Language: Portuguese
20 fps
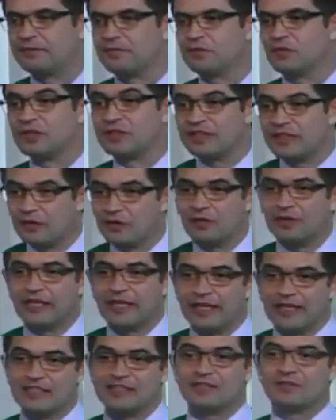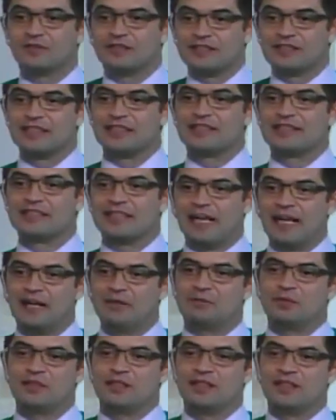Você conhece, você
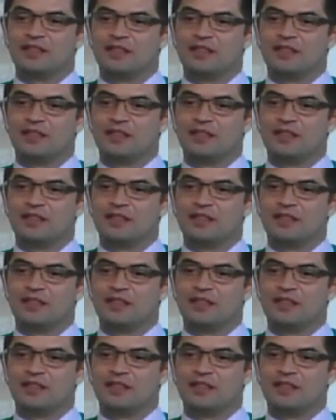sabe